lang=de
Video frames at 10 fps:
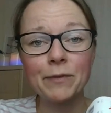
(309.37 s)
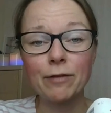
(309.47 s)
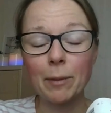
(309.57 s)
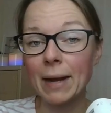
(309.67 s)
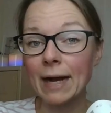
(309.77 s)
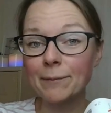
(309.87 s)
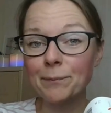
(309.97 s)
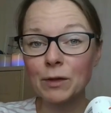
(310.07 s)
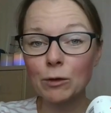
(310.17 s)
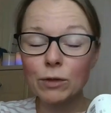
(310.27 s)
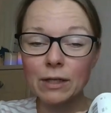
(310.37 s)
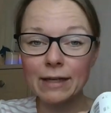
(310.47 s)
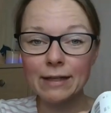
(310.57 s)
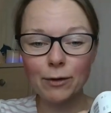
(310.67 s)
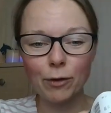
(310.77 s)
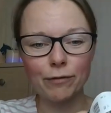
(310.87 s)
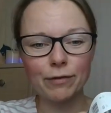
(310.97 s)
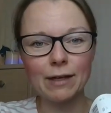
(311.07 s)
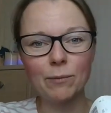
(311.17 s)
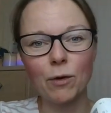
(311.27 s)
verpacken und an die
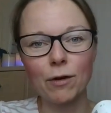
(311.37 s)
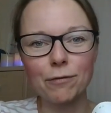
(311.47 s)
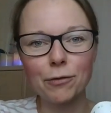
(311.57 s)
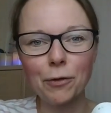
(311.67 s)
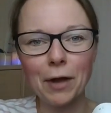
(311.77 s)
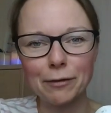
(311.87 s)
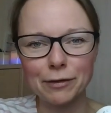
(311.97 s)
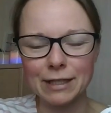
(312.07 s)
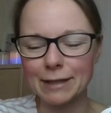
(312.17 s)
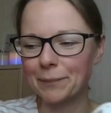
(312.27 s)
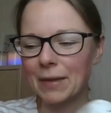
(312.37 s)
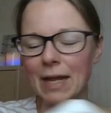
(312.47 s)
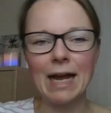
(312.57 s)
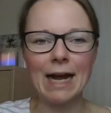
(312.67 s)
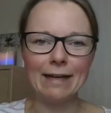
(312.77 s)
Käufer dann morgen früh rausschicken.